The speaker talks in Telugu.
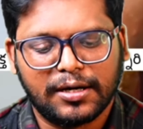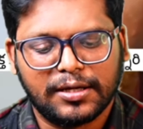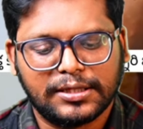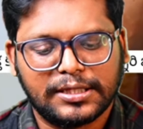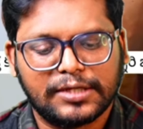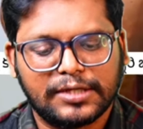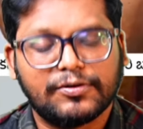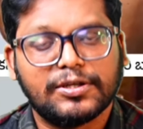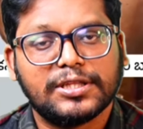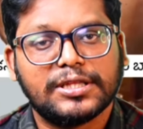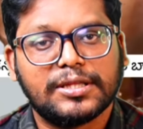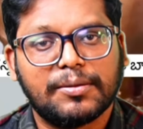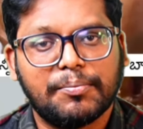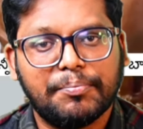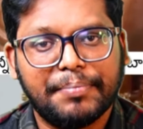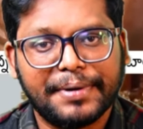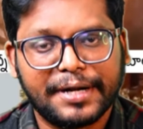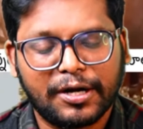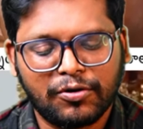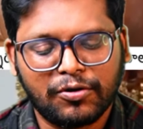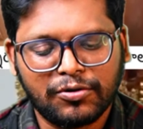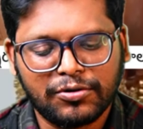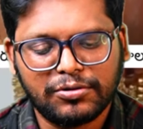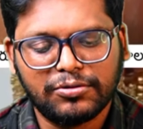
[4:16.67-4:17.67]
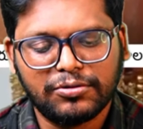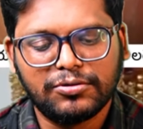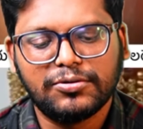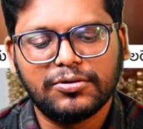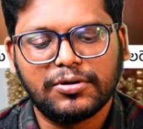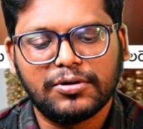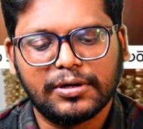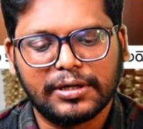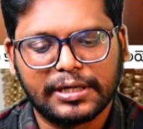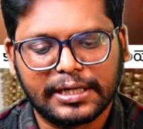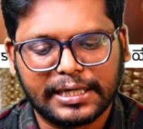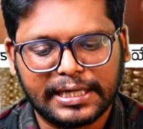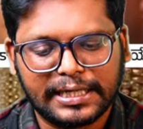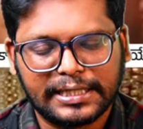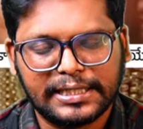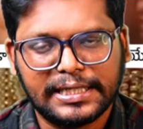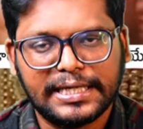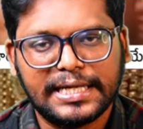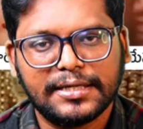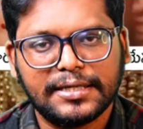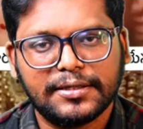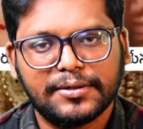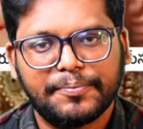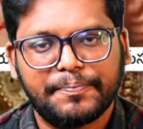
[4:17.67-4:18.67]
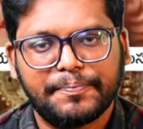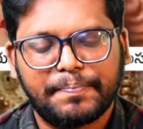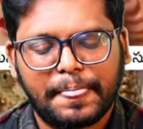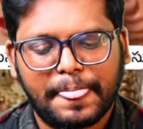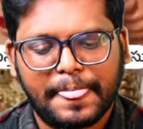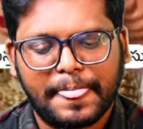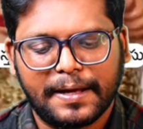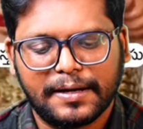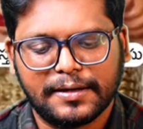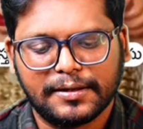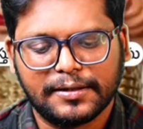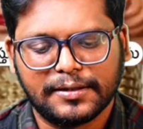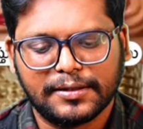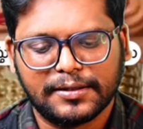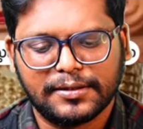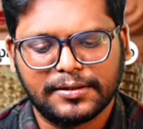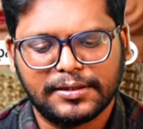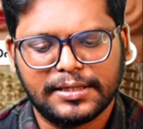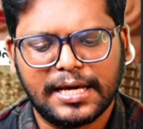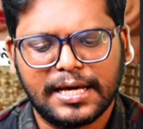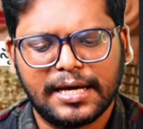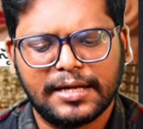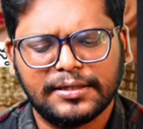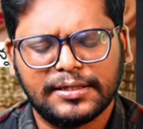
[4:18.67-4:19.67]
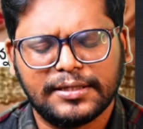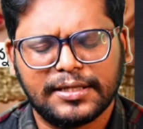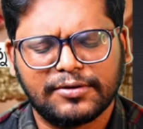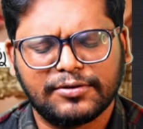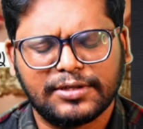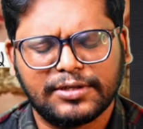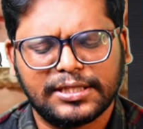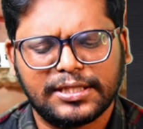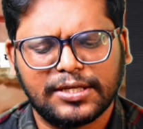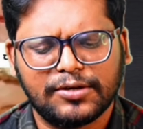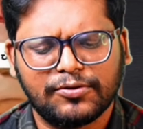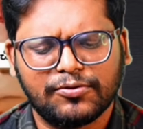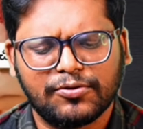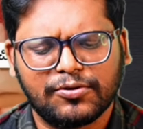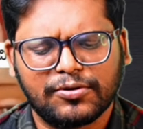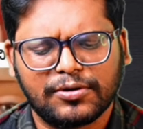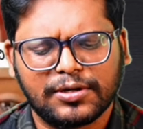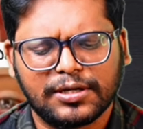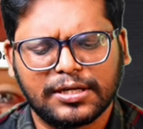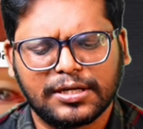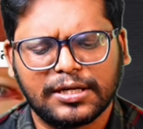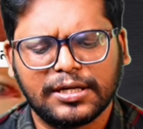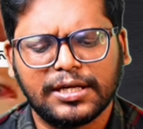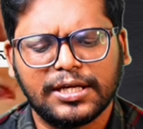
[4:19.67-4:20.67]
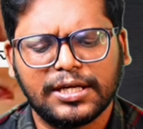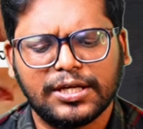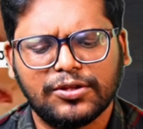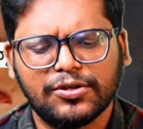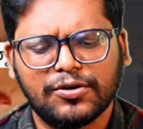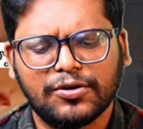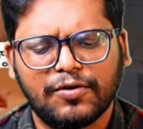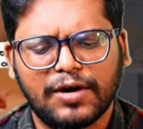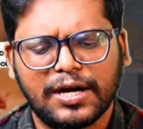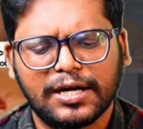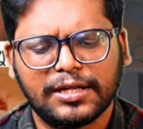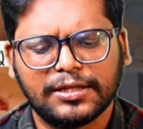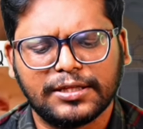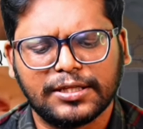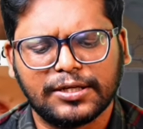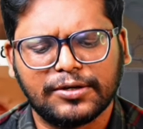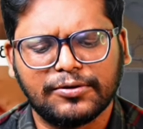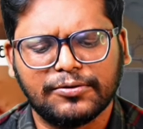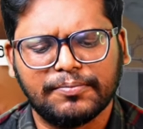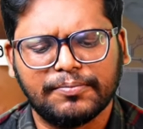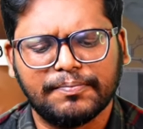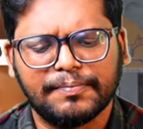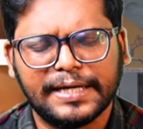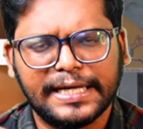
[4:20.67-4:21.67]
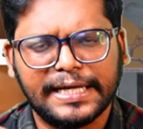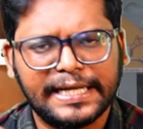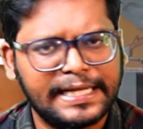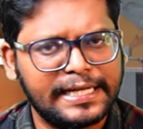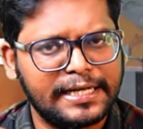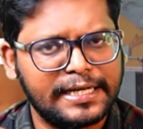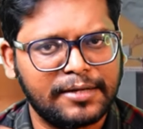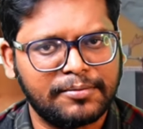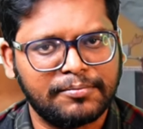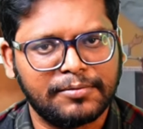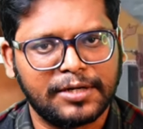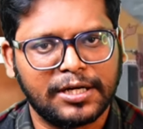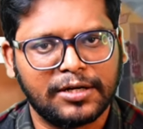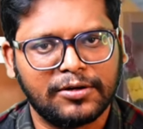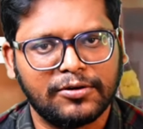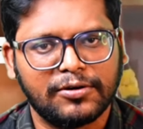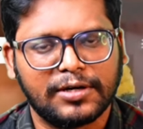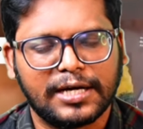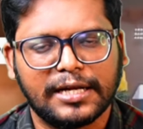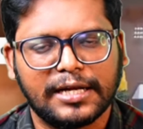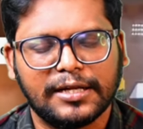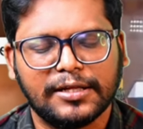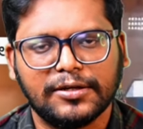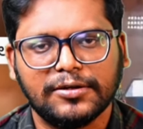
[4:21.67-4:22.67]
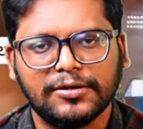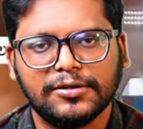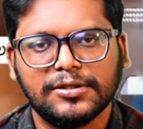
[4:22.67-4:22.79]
తర్వాత బ్రౌను రెడ్ దాని తర్వాత ఇంకొక రంగు ఏదో వాడతారు నీలం రంగు కలరు